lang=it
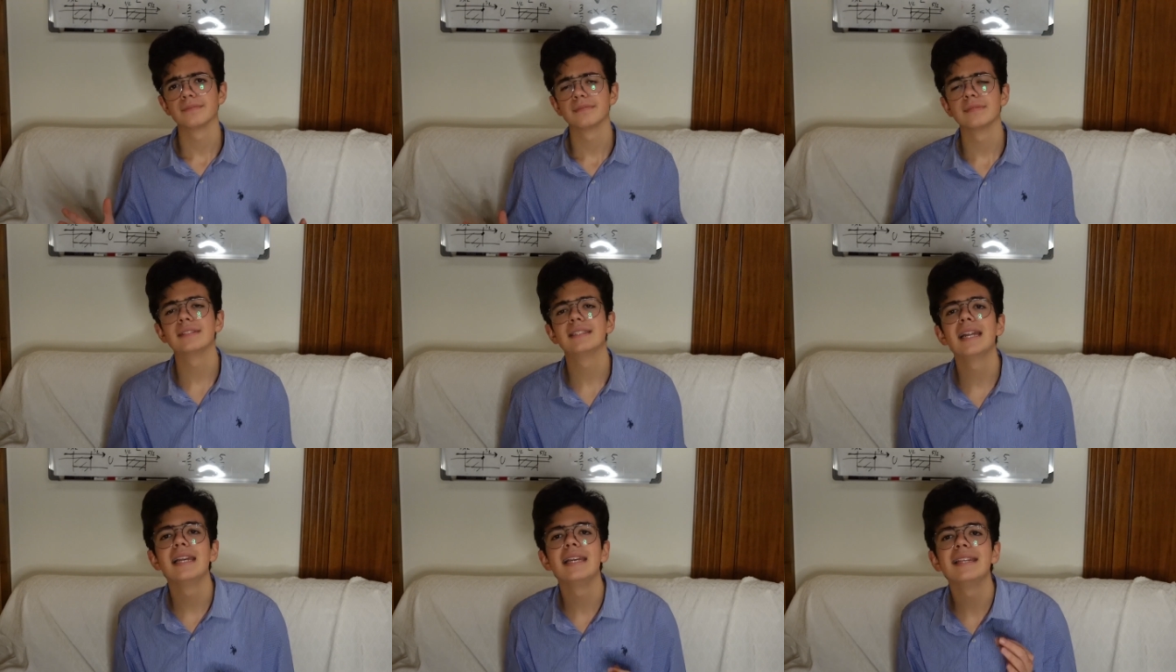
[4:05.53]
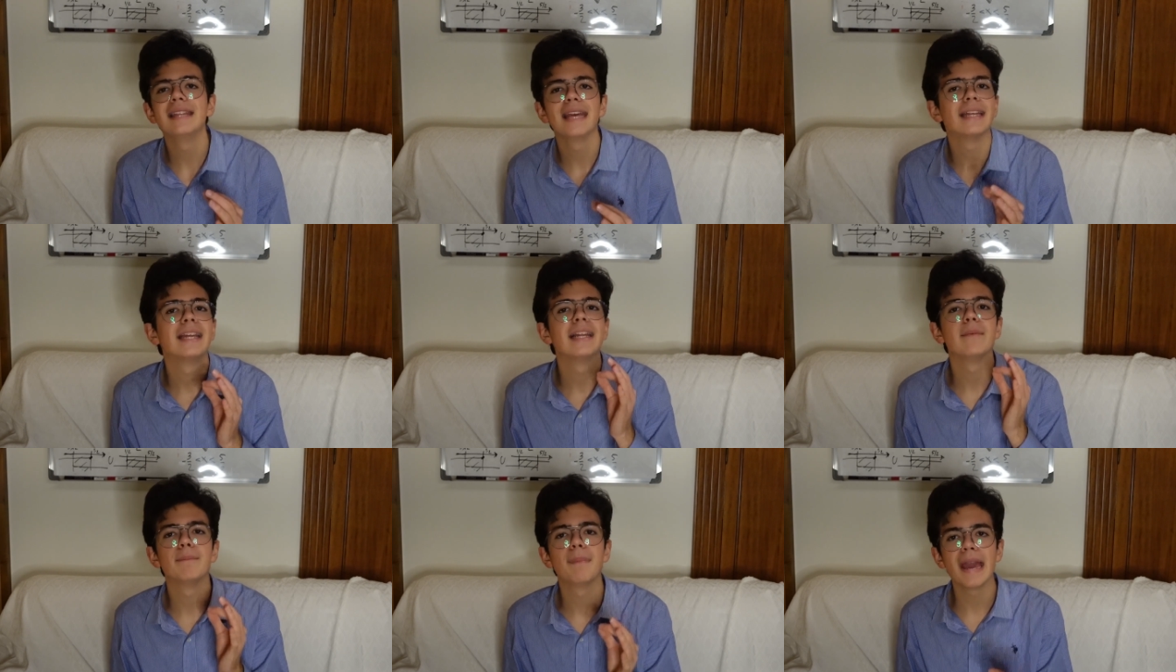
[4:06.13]
dell'idea
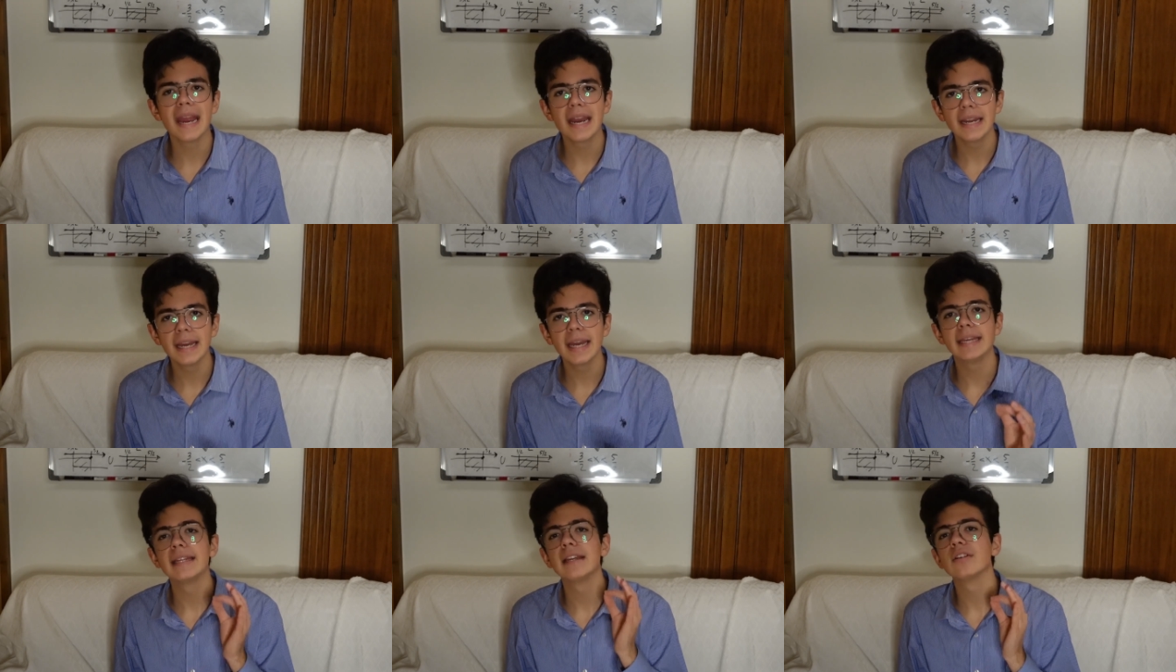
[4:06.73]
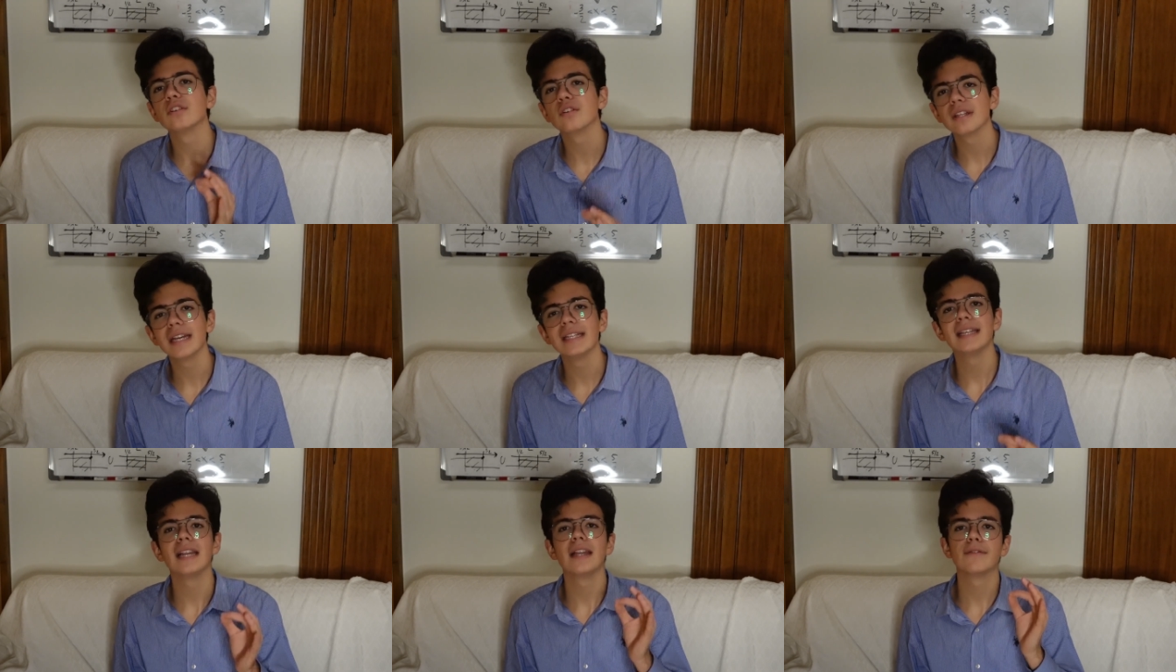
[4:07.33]
del bene e della
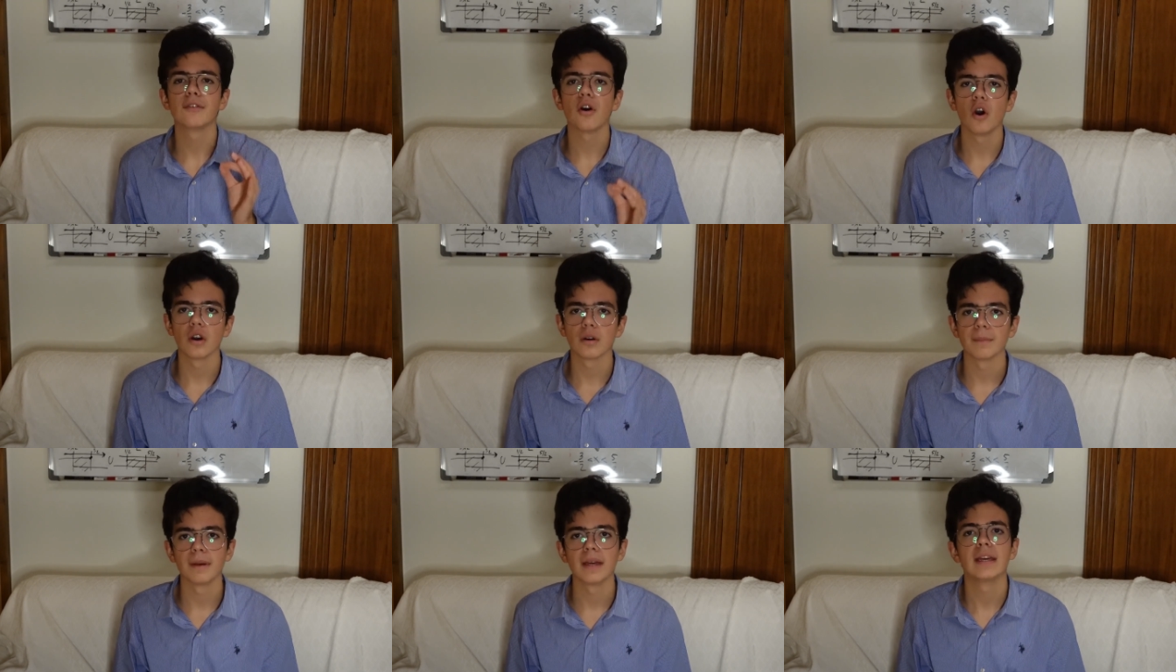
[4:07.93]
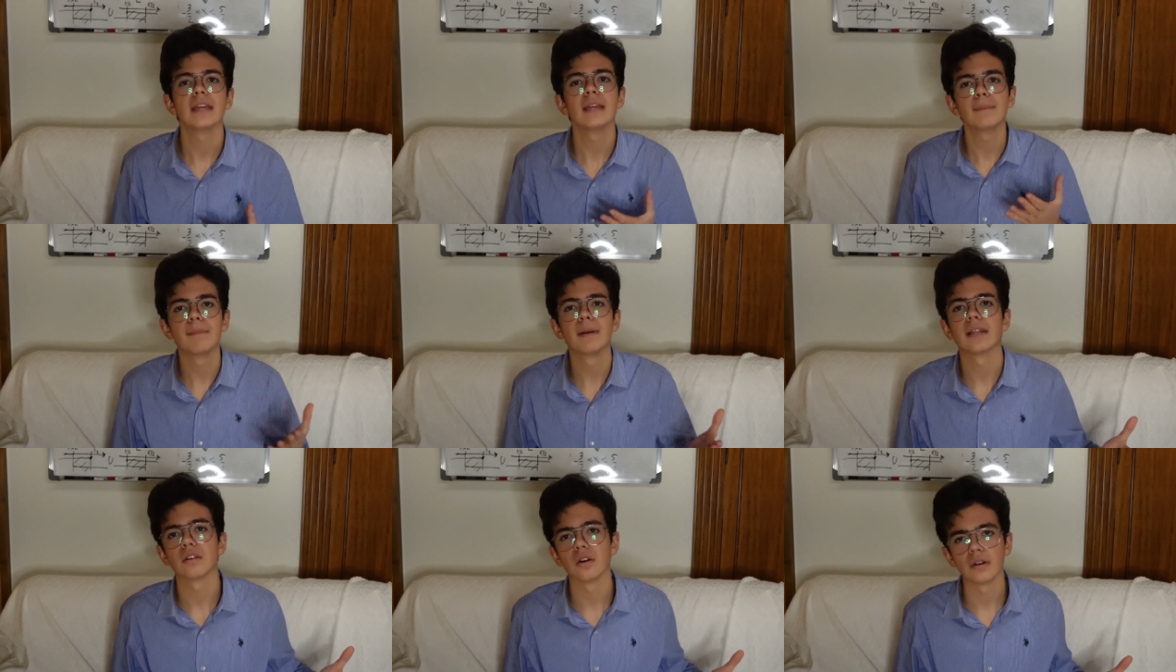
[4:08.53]
teoria delle forme in
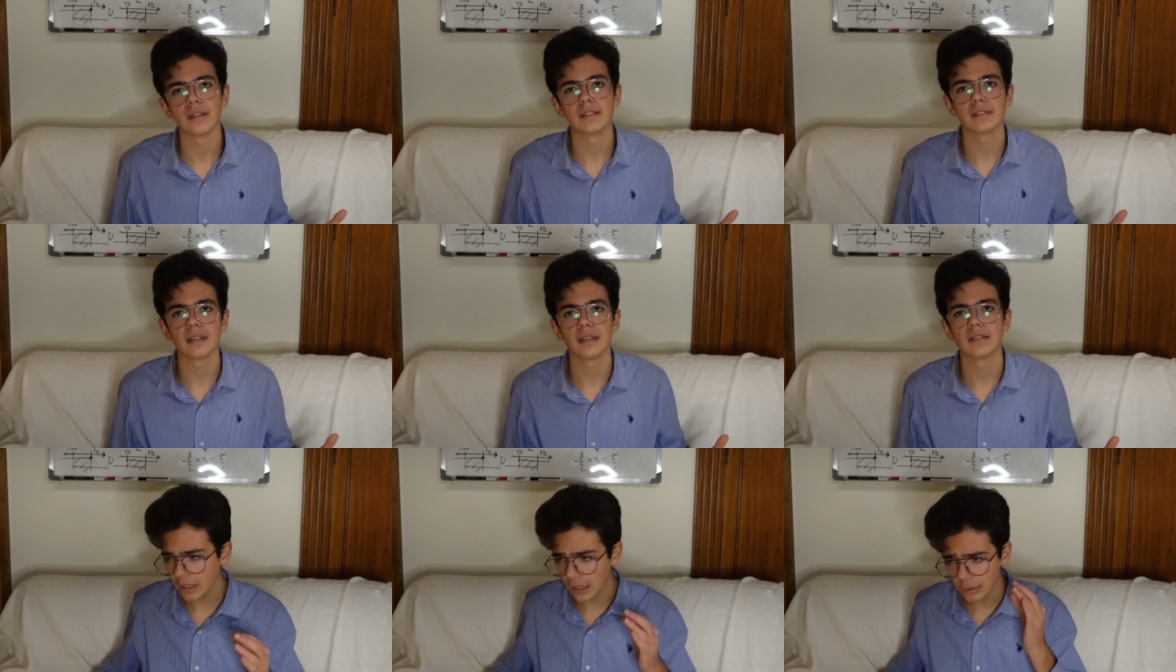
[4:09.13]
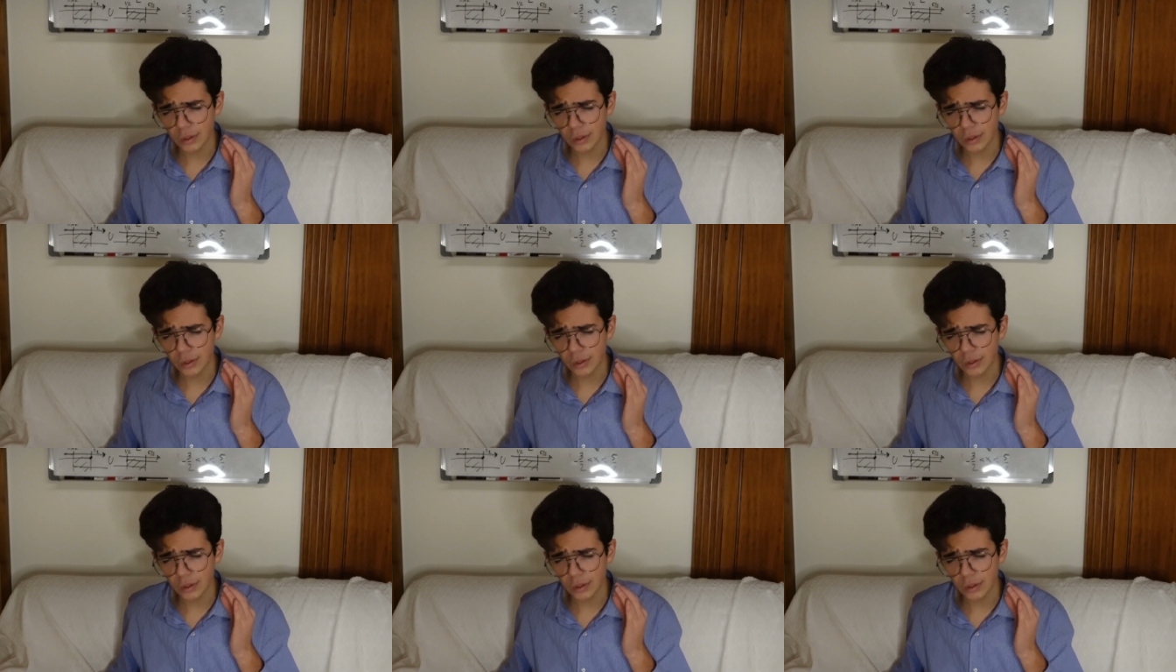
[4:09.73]
Platone stesso.